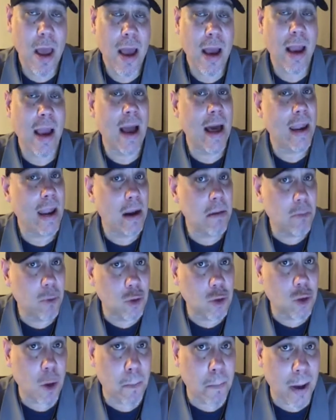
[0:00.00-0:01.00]
ganar
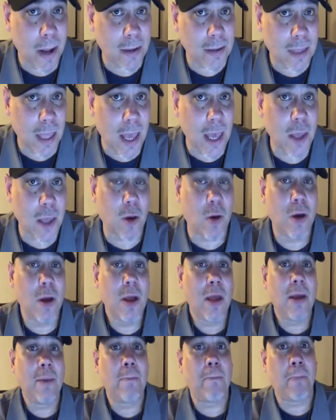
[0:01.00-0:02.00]
muchos partidos.
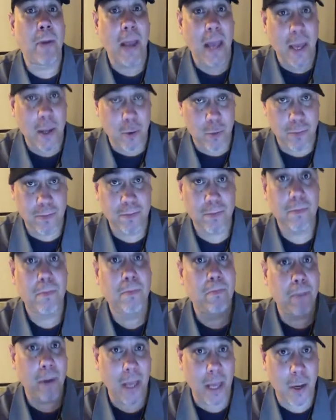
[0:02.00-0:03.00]
Pero
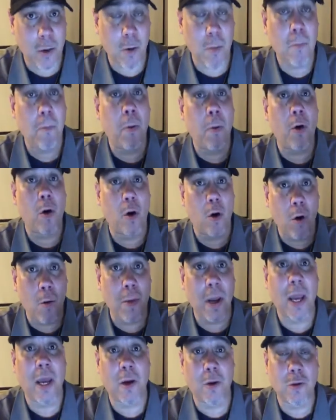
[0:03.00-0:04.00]
pero por lo
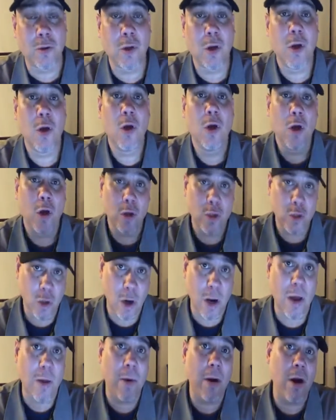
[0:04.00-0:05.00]
menos
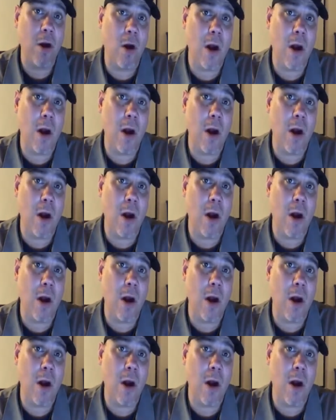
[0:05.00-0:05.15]
yo le veo